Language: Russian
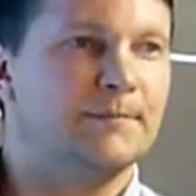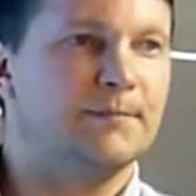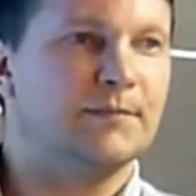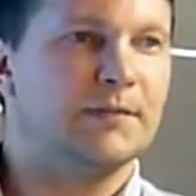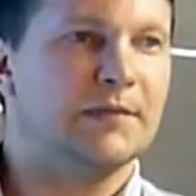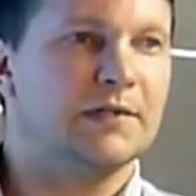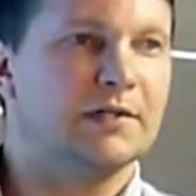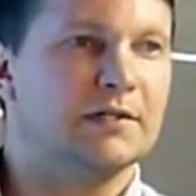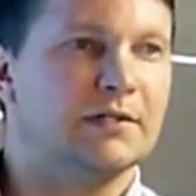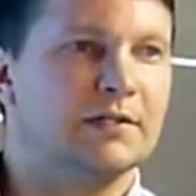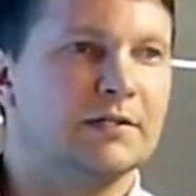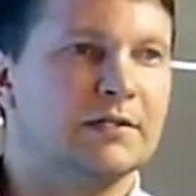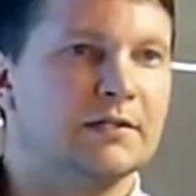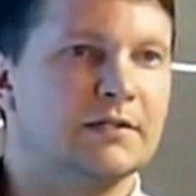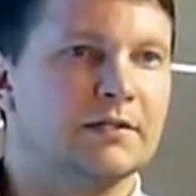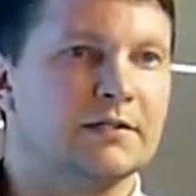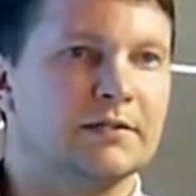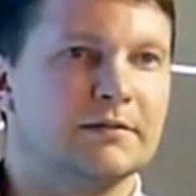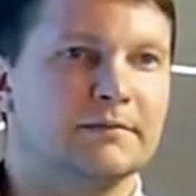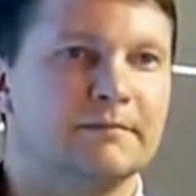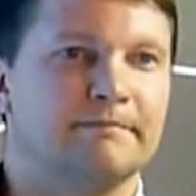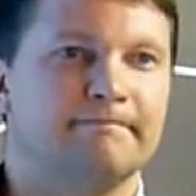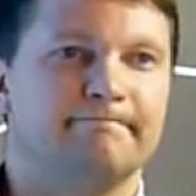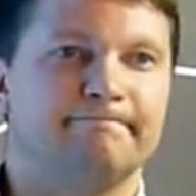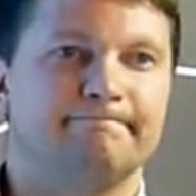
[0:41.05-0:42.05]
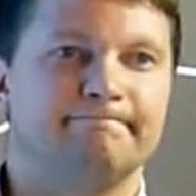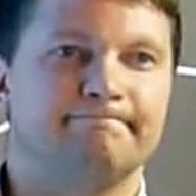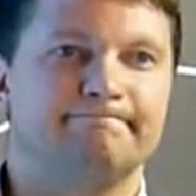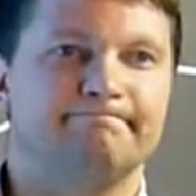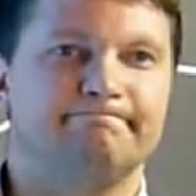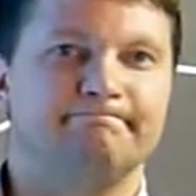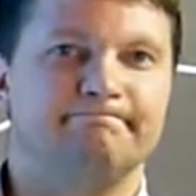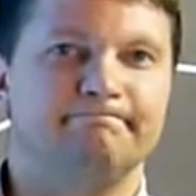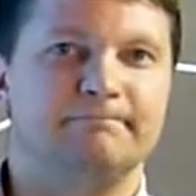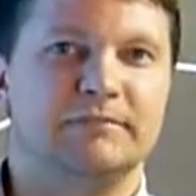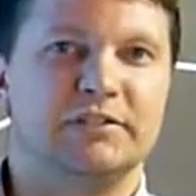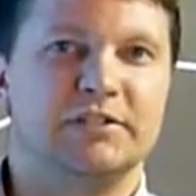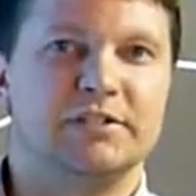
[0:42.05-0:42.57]
А,
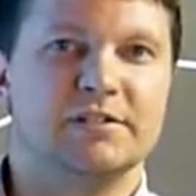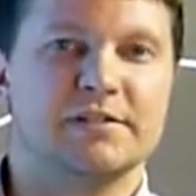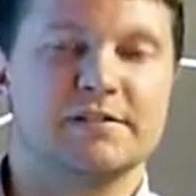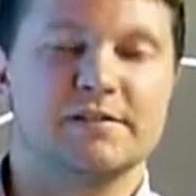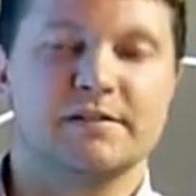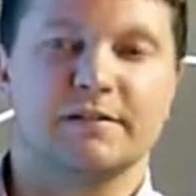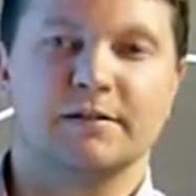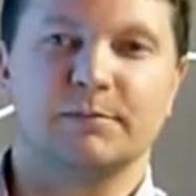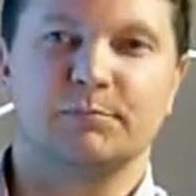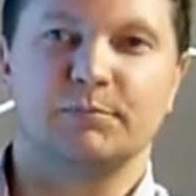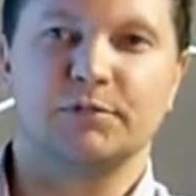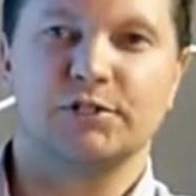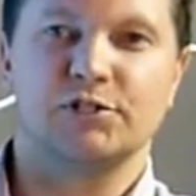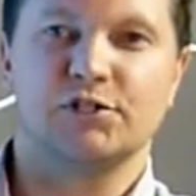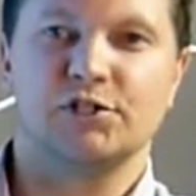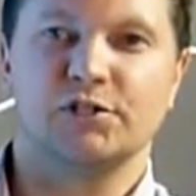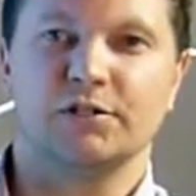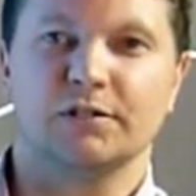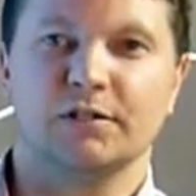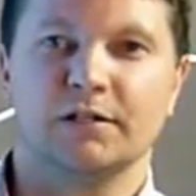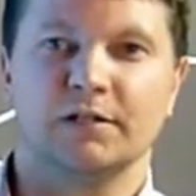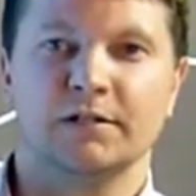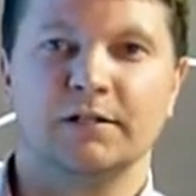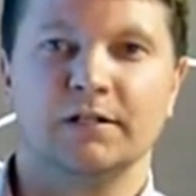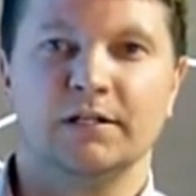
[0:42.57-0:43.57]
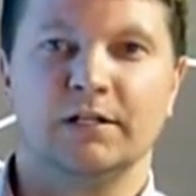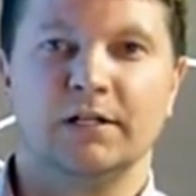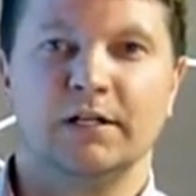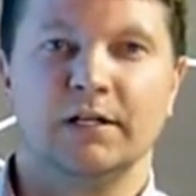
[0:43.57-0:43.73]
единственная причина —